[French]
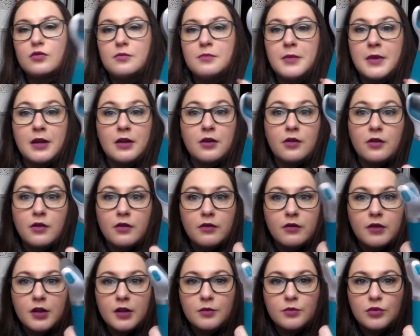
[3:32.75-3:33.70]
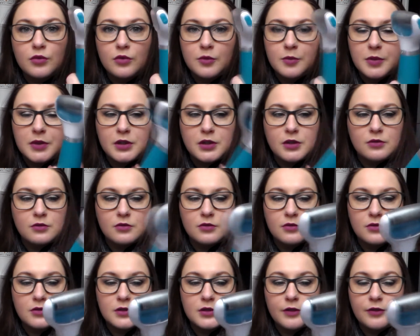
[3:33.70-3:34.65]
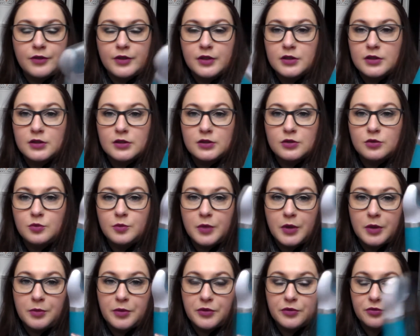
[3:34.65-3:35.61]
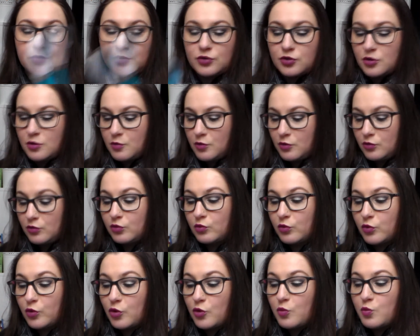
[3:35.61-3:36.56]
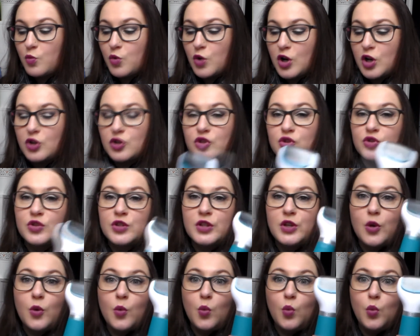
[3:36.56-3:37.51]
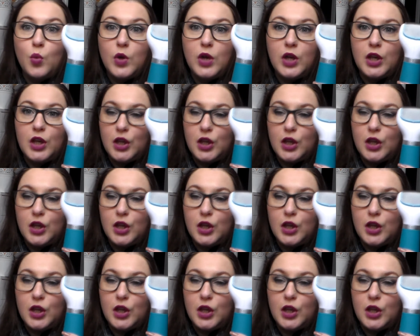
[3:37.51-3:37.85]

Mais euh, voilà, pour le prix, euh, ça fait super bien son job. Donc moi, je dis oui.